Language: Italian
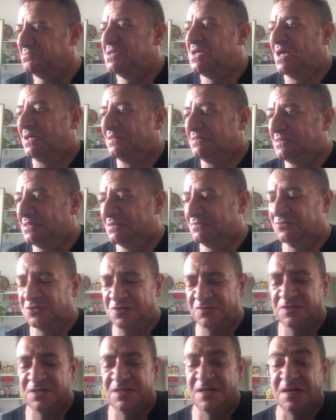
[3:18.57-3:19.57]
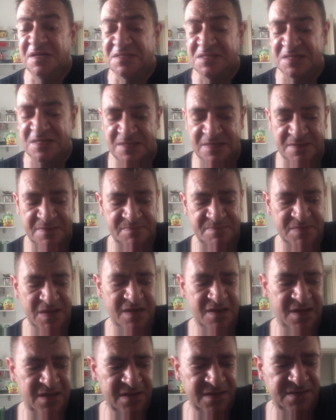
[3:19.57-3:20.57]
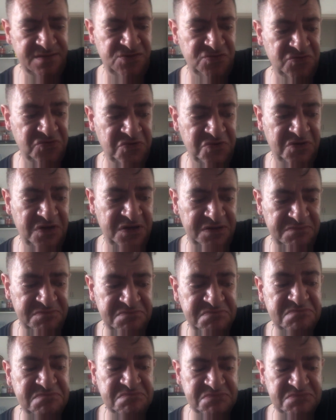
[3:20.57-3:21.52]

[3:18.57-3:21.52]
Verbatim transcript: niente voglio vedere se sono,